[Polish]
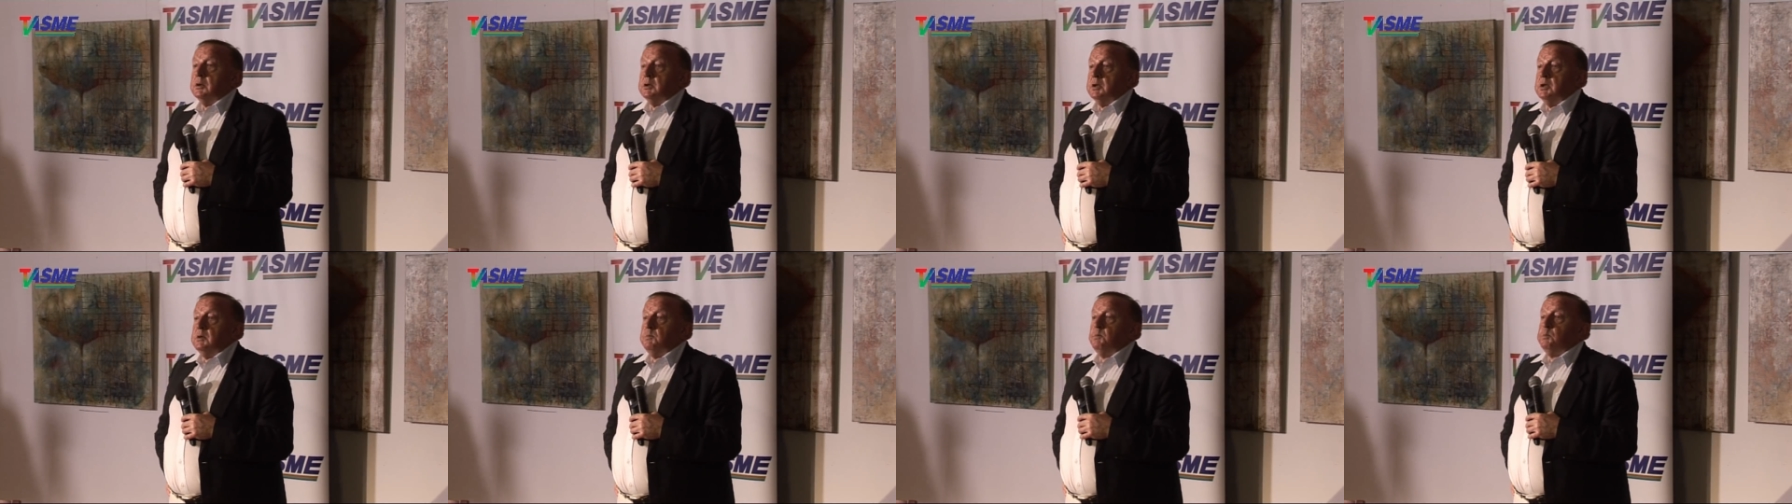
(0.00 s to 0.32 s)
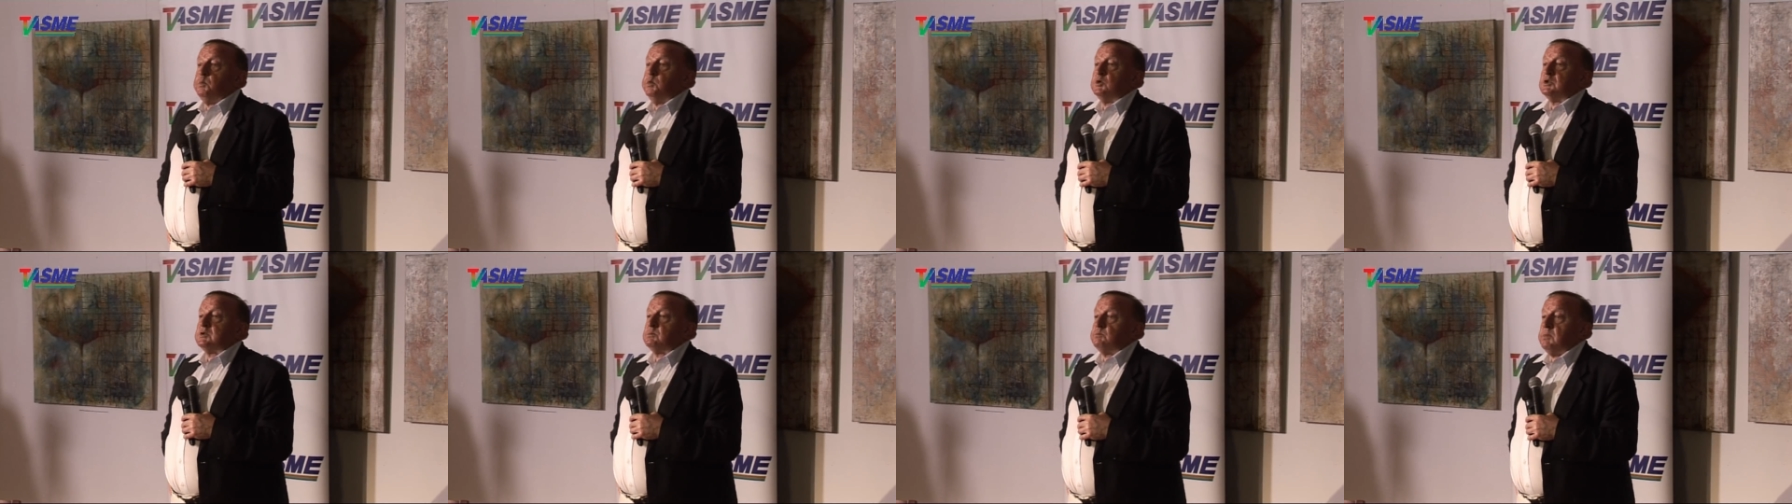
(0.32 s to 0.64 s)
i
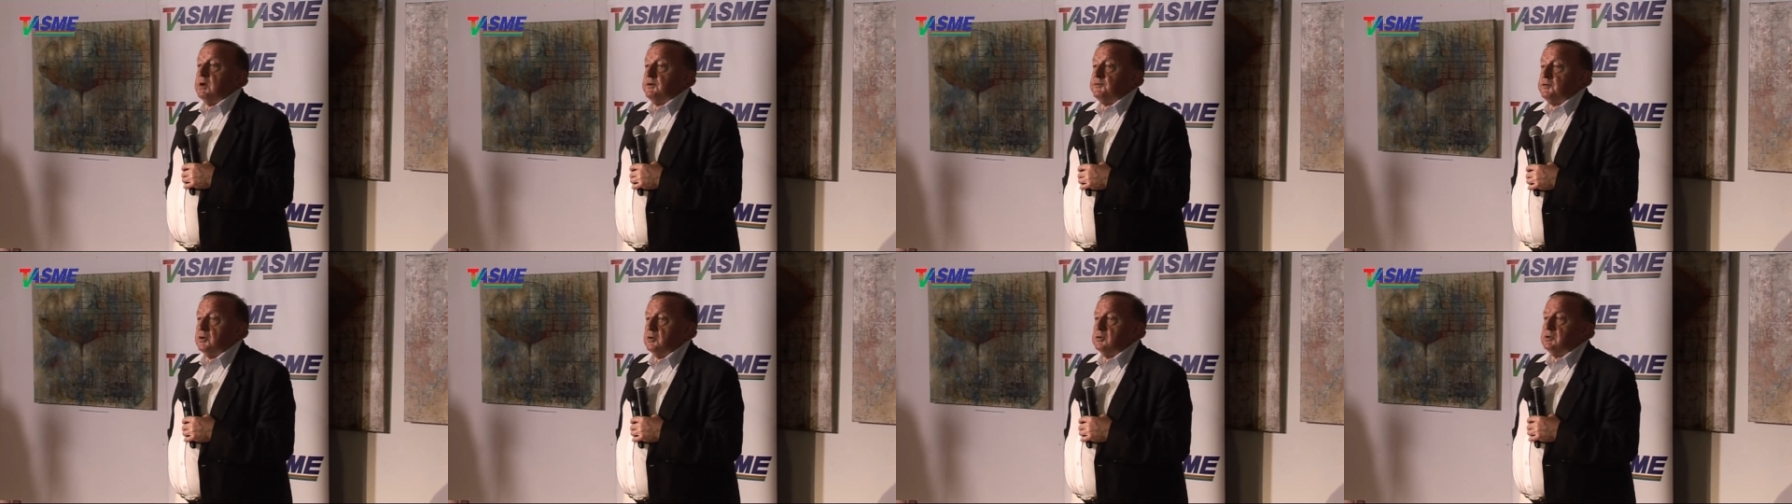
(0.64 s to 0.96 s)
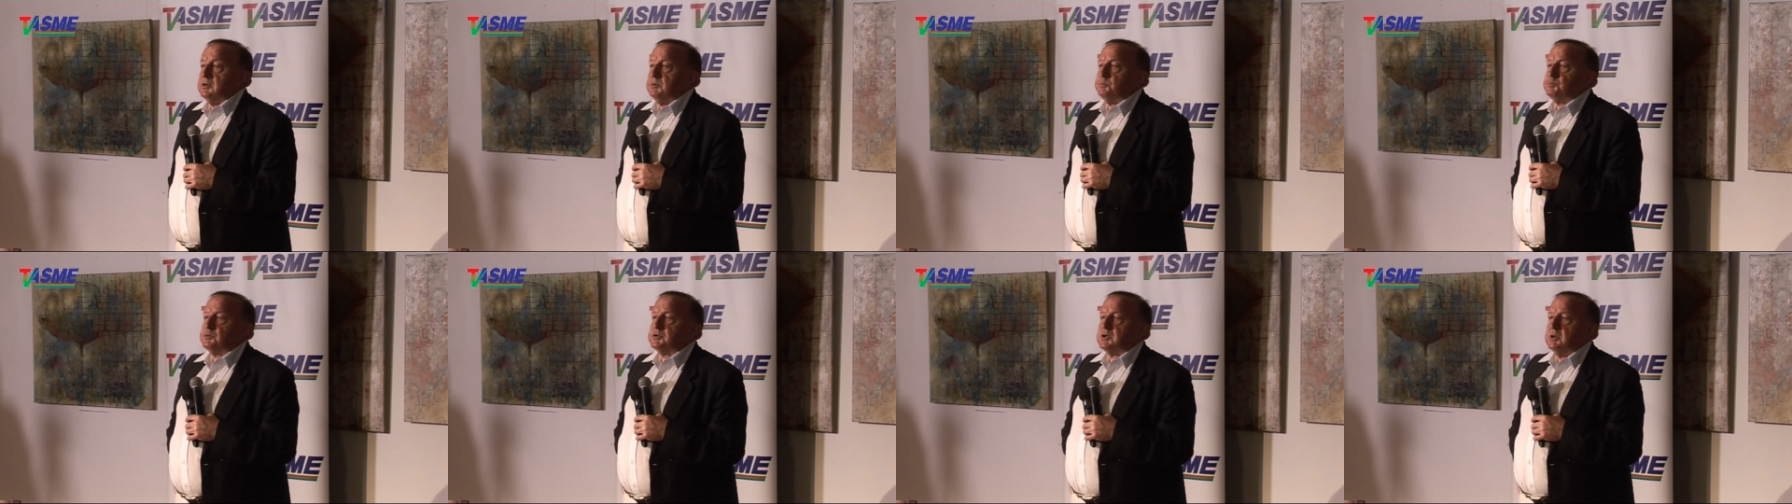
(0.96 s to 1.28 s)

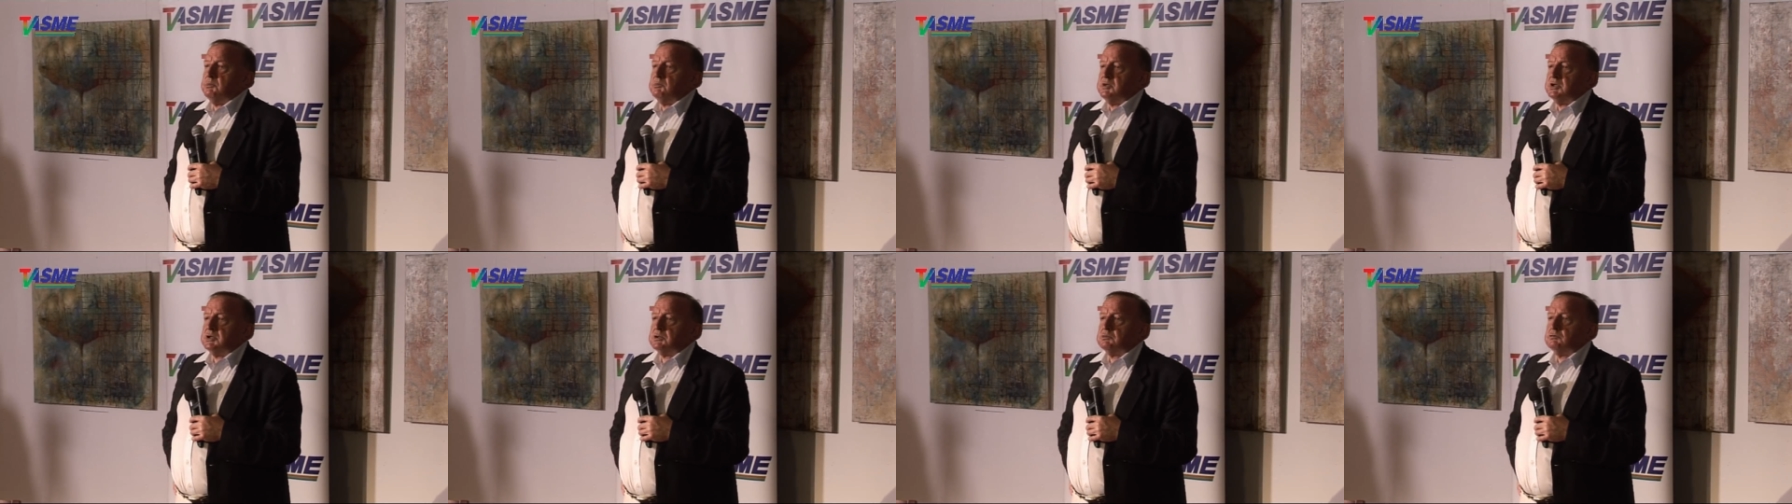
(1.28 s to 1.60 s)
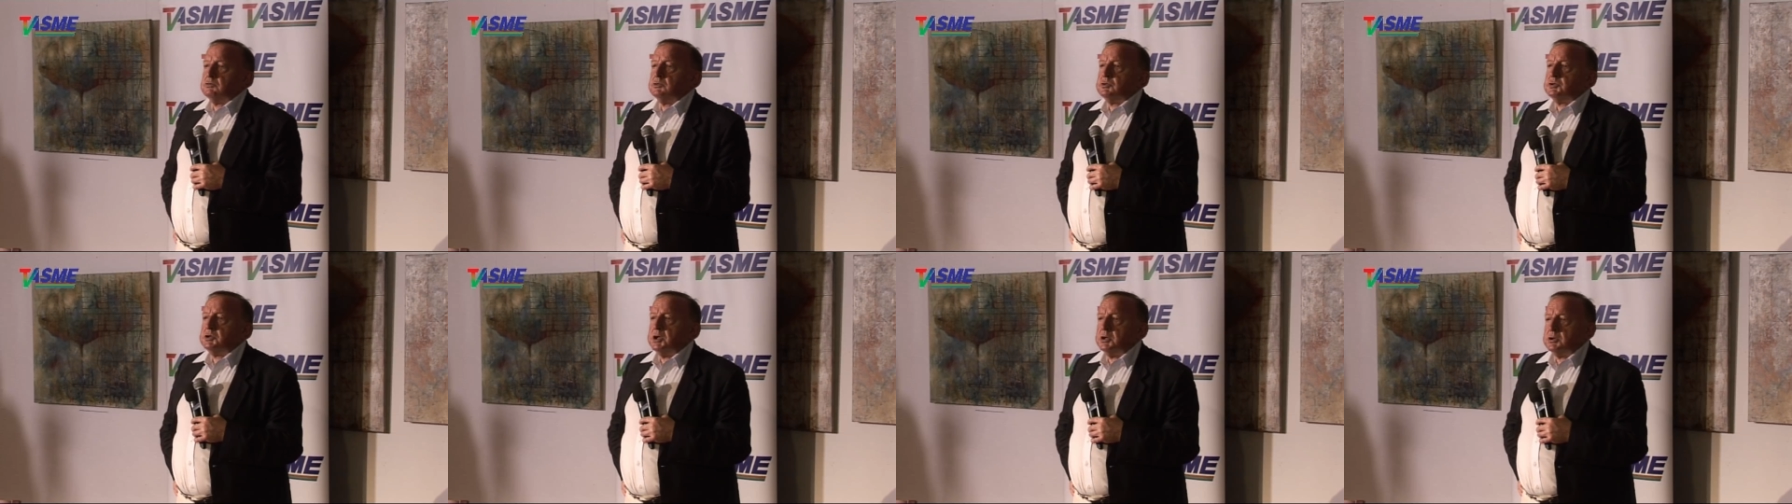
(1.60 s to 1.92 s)
pozbawiony
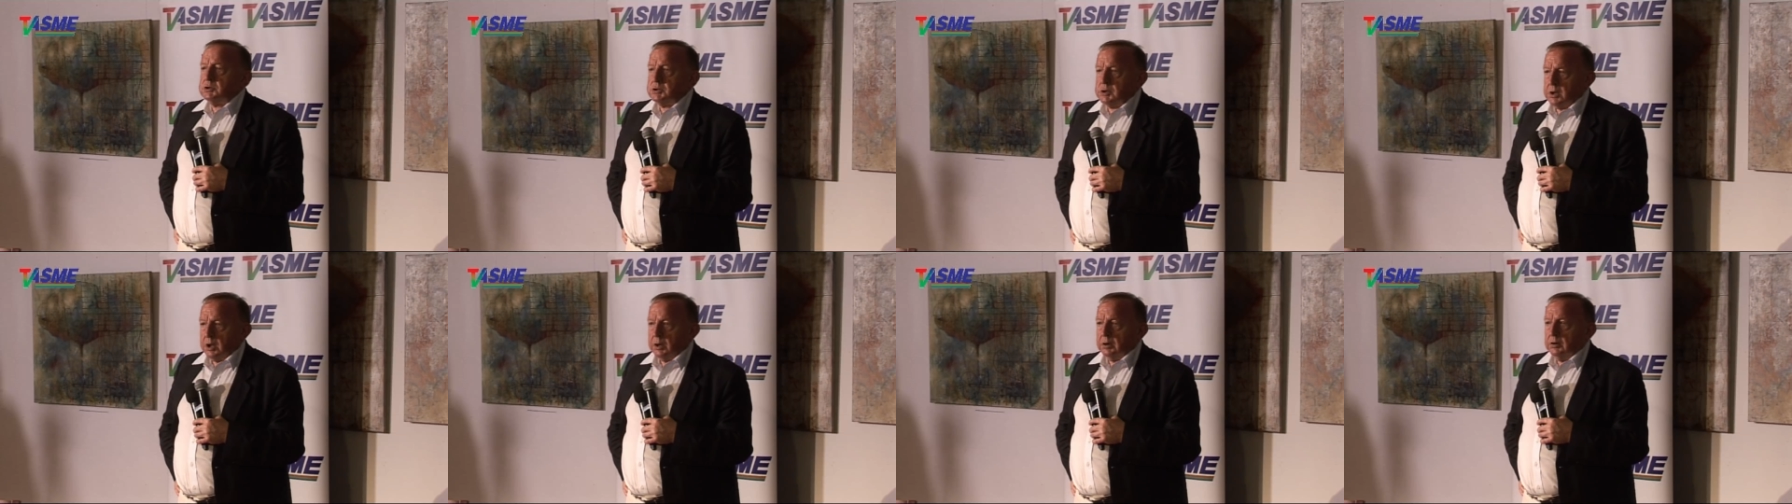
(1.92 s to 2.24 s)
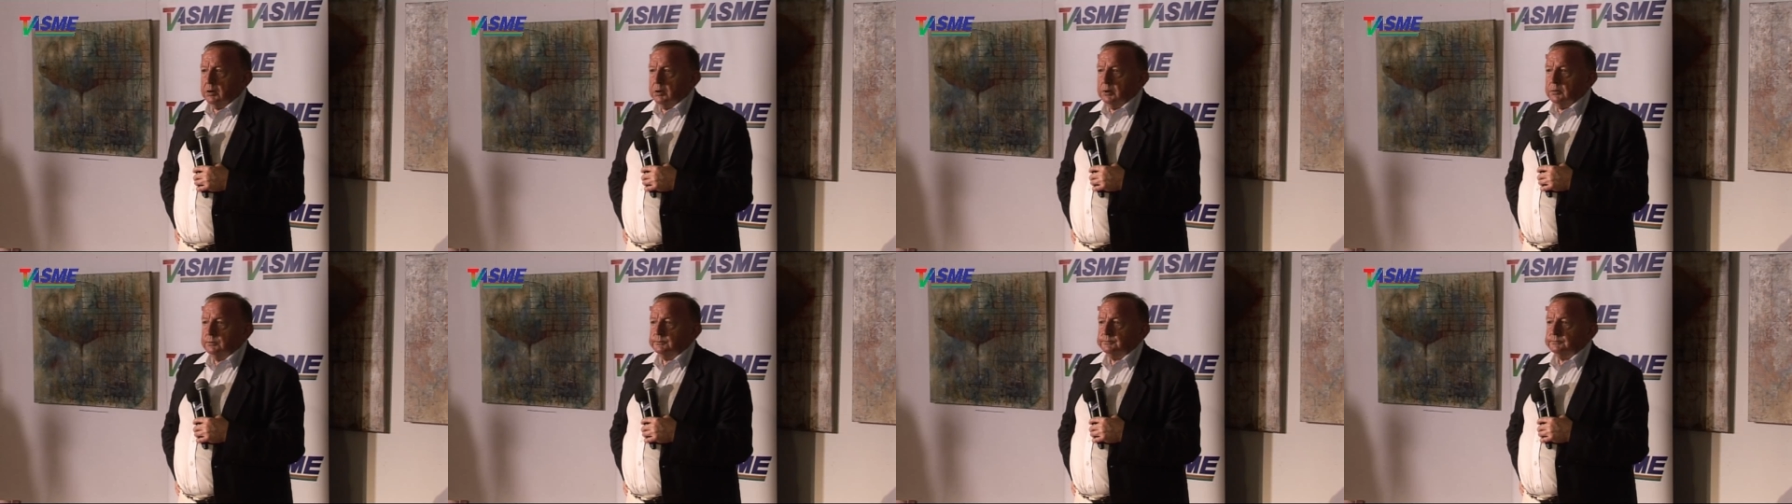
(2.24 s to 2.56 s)
przemysłu
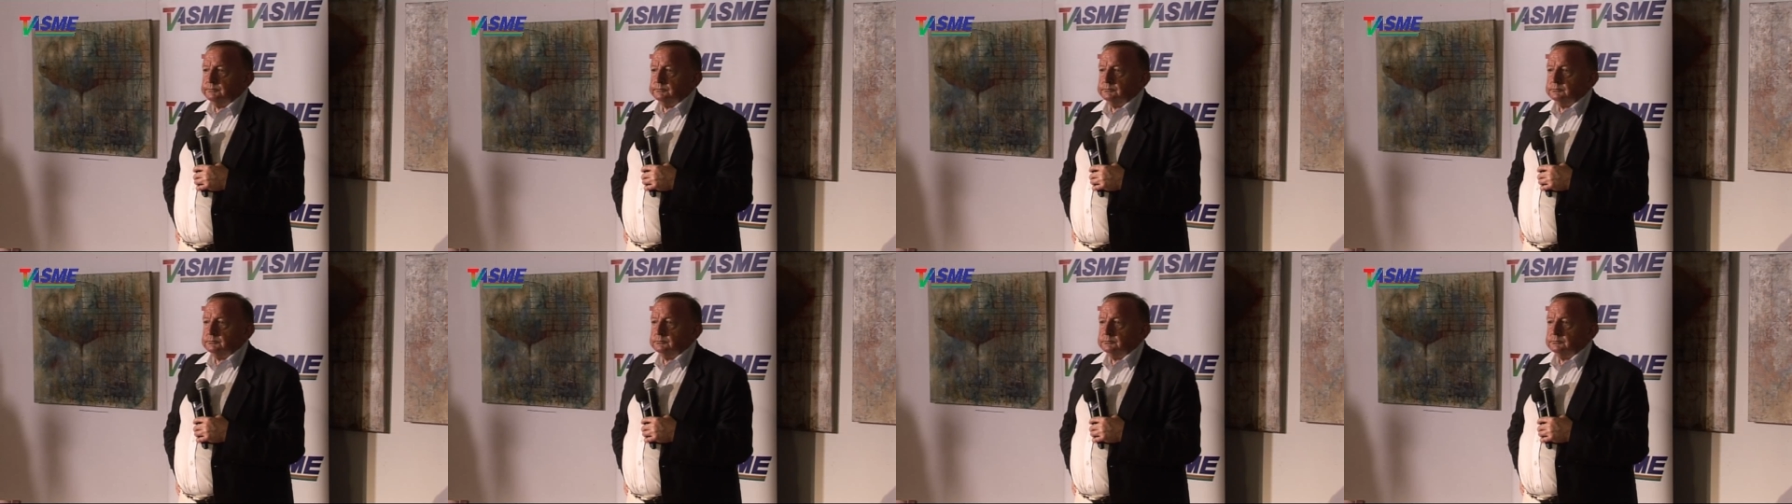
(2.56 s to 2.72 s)
ciężkiego.